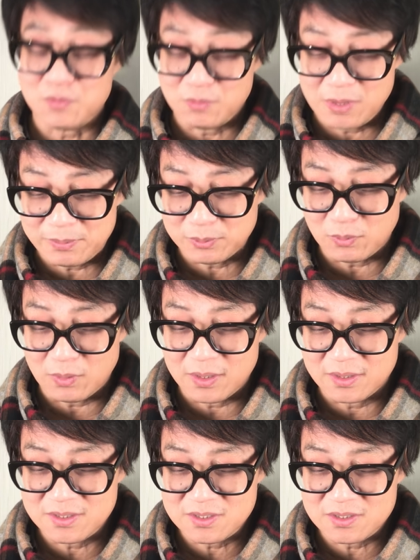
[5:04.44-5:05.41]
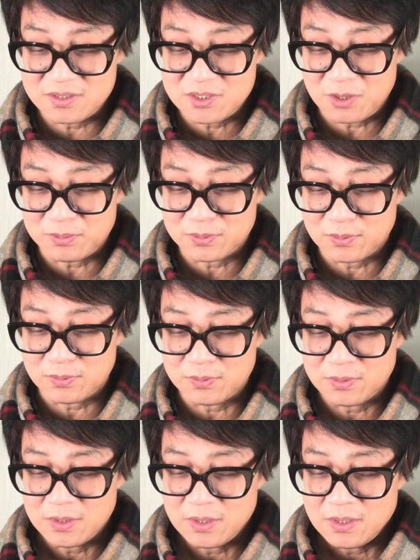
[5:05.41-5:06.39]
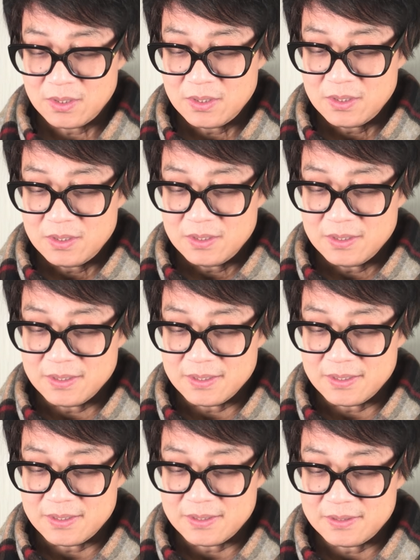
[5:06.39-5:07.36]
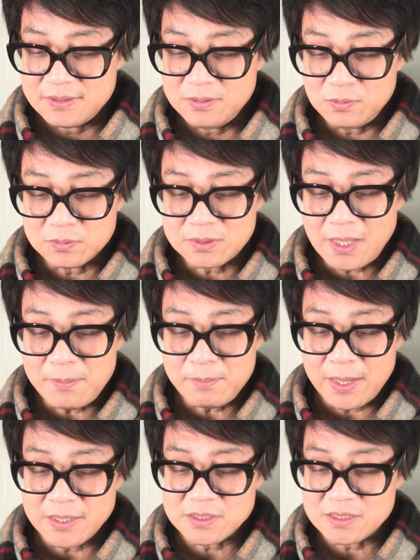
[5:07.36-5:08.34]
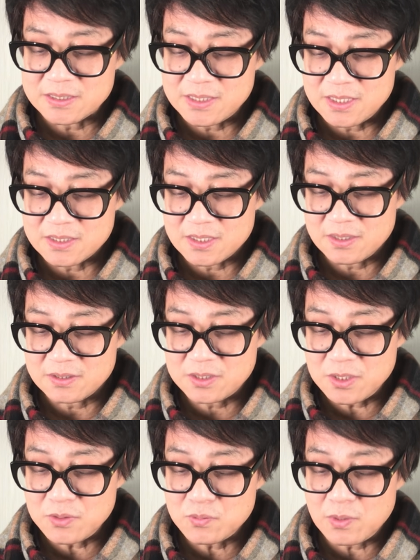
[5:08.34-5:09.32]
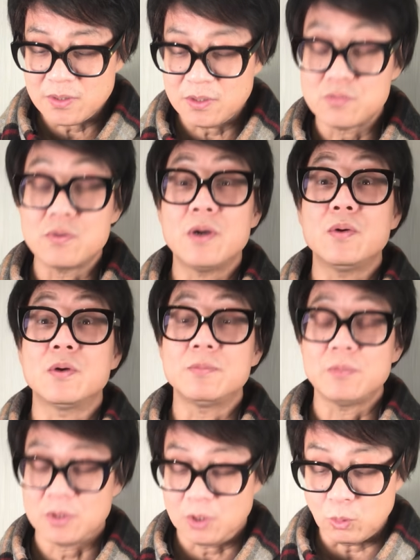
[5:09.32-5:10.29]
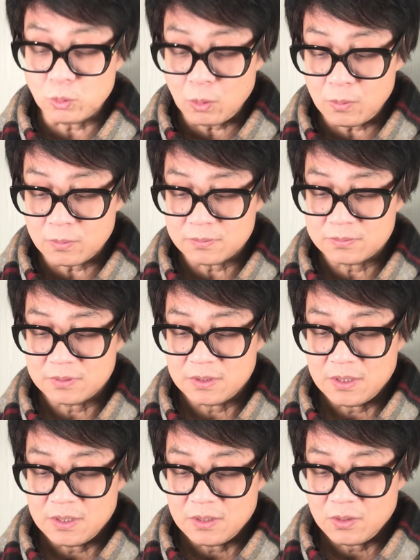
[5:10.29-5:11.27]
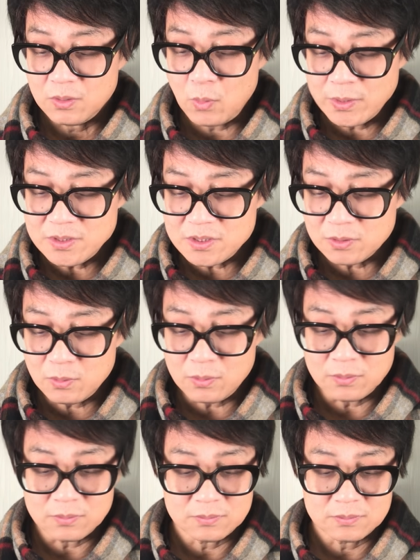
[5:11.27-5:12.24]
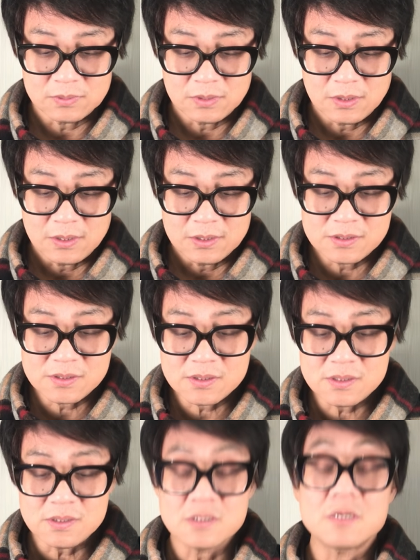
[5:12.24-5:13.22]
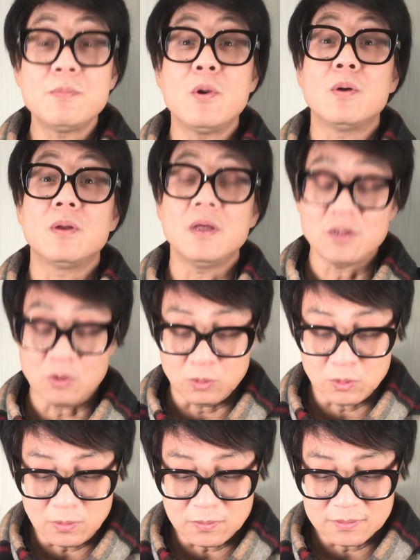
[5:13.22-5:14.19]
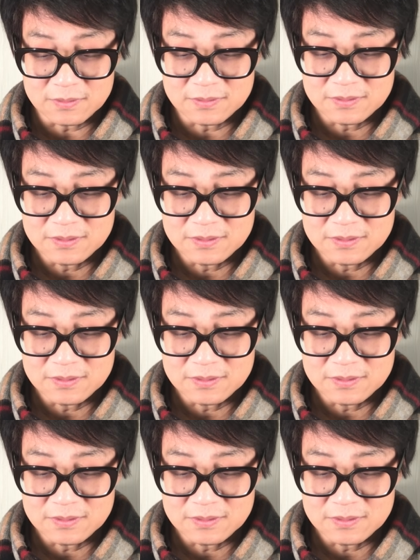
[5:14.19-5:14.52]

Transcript: 语我也不懂啊，一一窍不通啊，一种蛋白性的现象，症状的主要有什么？头痛、关节痛、四肢猛烈抖动，